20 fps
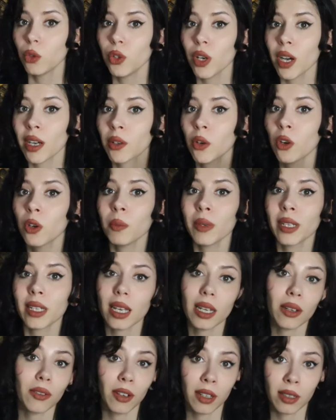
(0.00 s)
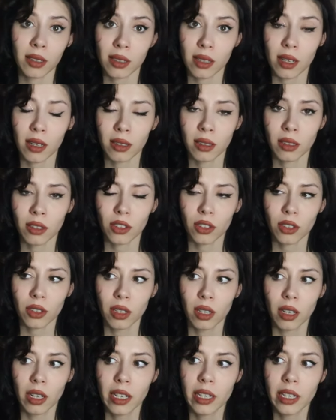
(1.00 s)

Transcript: Rüya görmek evrenseldir.